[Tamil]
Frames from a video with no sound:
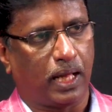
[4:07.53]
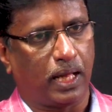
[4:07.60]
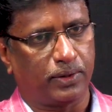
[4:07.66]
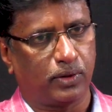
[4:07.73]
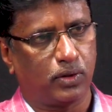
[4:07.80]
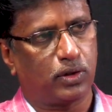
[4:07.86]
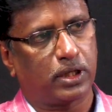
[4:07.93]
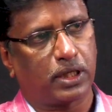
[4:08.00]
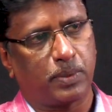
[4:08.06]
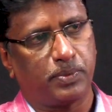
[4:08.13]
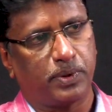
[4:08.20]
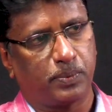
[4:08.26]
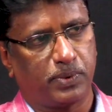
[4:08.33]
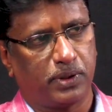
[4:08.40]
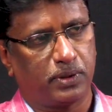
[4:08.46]
அதோட
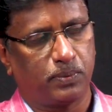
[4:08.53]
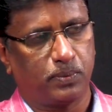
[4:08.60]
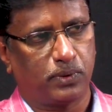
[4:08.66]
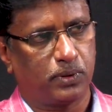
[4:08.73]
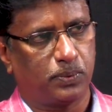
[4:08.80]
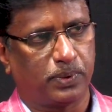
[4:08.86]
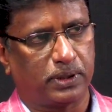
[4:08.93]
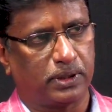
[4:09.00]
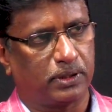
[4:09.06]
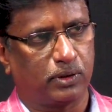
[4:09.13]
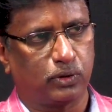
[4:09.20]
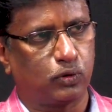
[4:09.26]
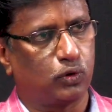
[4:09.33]
கம்பேர் பண்ணும்போது பார்த்தீங்கன்னா